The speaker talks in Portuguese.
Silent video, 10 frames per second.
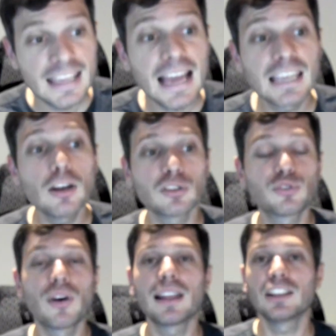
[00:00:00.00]
E aqui nós
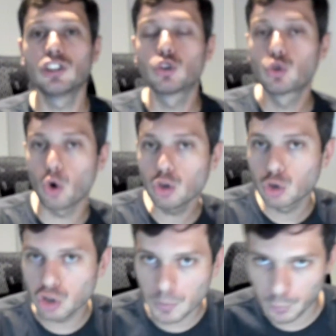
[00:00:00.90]
vamos falar de todos
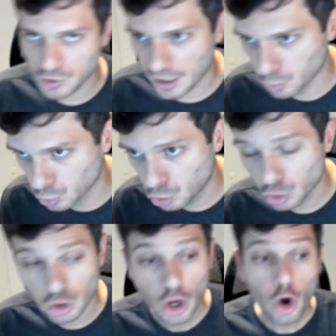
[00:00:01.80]
os tipos de
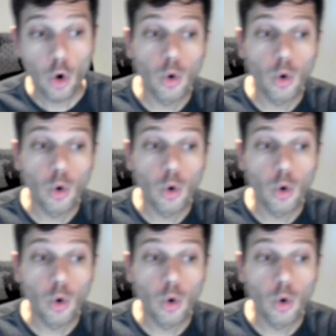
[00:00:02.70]
anúncios,